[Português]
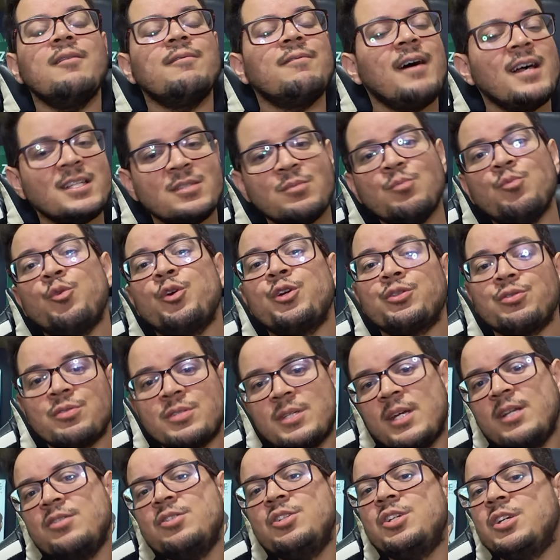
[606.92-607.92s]
faz muito
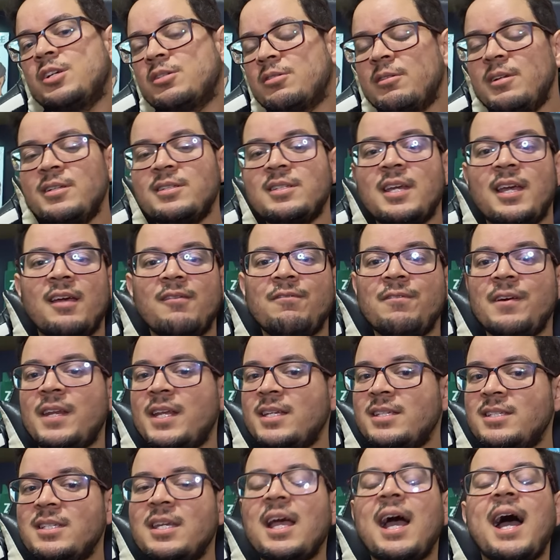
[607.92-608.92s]
sentido eles
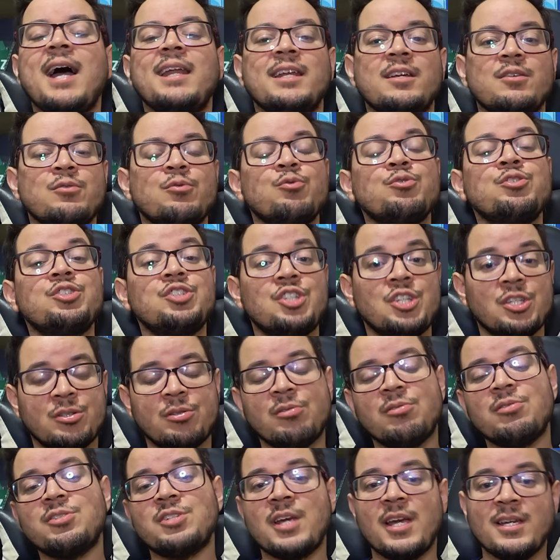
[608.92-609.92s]
referenciarem os
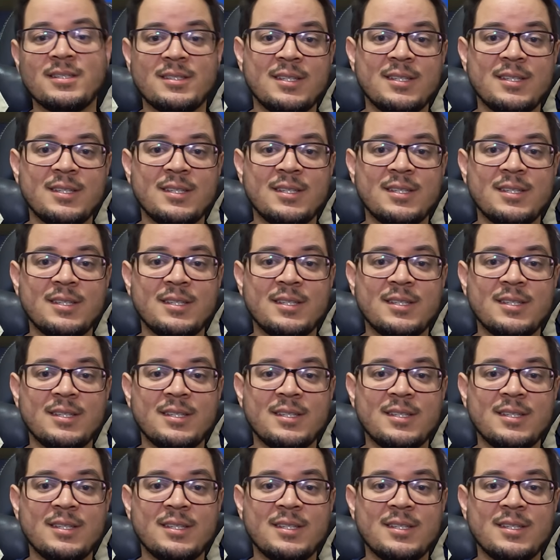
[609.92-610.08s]
títulos já